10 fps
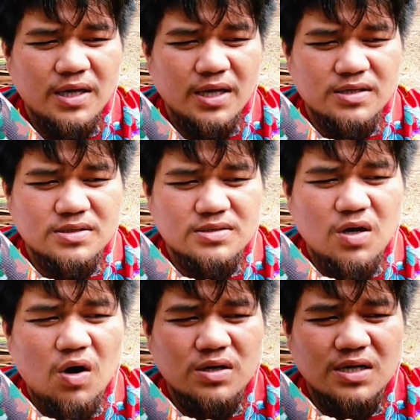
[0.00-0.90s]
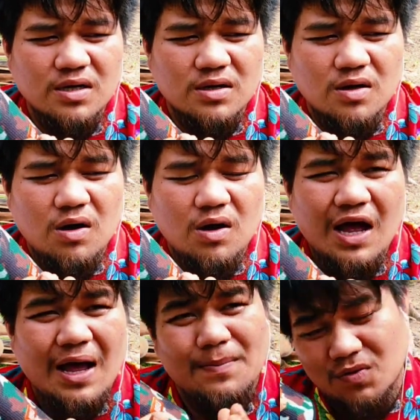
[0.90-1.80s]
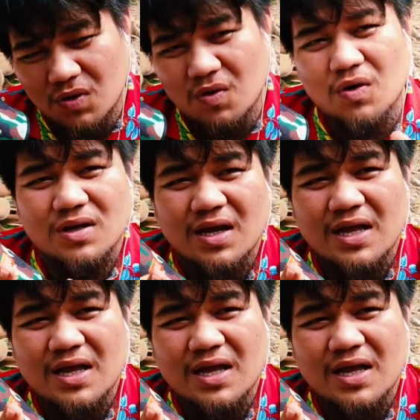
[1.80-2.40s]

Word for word: อีกช่องหนึ่งก็ห้าหมื่นกว่าคน